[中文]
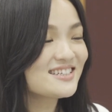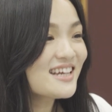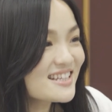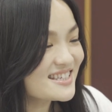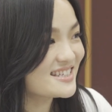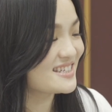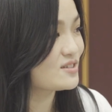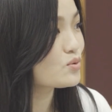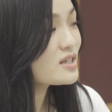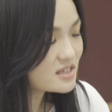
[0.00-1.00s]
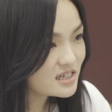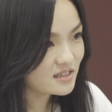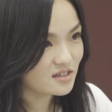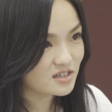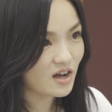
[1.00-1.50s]
可现在自己，所以自己
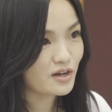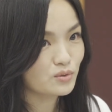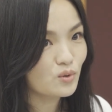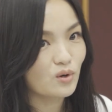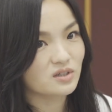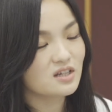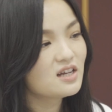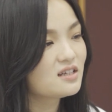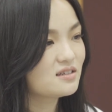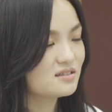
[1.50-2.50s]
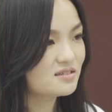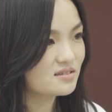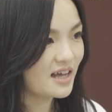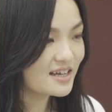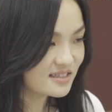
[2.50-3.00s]
的小孩如果
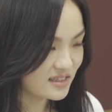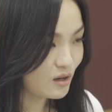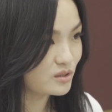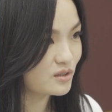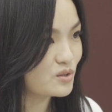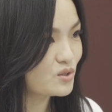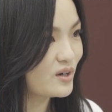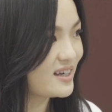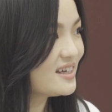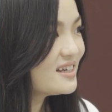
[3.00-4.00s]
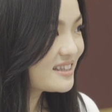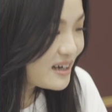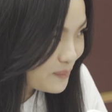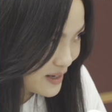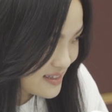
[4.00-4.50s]
开始闹的时候，就会
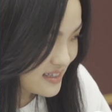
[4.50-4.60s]
特别